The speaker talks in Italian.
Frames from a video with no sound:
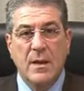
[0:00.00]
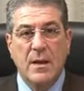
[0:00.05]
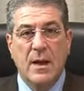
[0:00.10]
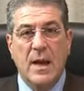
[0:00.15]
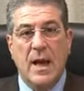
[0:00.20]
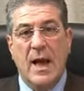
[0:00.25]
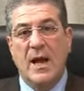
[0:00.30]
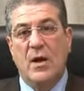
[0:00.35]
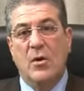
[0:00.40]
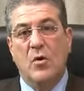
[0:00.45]

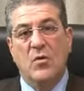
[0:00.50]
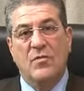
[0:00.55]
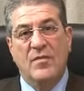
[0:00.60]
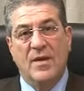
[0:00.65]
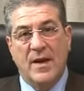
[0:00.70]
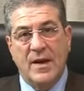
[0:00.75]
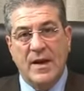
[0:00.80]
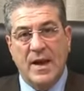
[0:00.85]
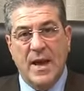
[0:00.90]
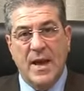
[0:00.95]
a
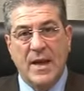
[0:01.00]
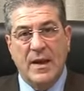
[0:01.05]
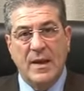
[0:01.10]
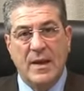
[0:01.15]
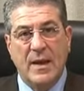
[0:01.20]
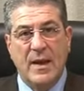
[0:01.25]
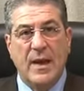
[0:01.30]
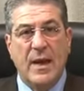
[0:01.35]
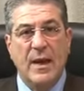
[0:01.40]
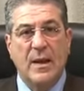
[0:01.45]

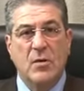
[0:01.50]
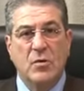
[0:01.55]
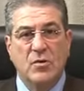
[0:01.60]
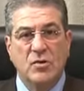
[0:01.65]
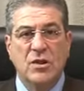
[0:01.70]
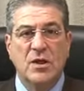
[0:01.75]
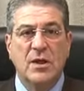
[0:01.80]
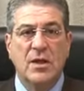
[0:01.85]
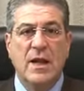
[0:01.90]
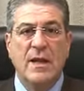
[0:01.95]
governare e,
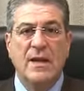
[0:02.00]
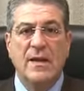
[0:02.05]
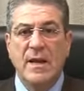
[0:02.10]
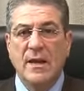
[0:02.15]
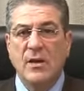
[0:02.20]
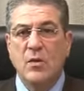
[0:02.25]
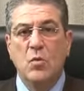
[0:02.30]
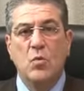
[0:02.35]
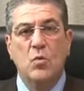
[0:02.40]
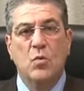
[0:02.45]
così, e da,
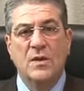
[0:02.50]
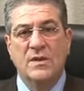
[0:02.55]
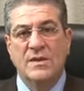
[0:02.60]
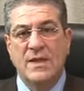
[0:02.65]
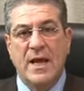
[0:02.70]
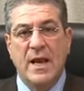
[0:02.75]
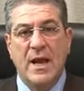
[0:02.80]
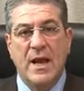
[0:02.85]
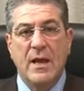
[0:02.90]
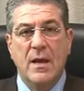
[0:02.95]
chiunque
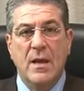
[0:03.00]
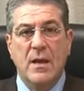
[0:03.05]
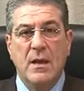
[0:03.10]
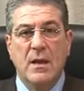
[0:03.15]
sarà,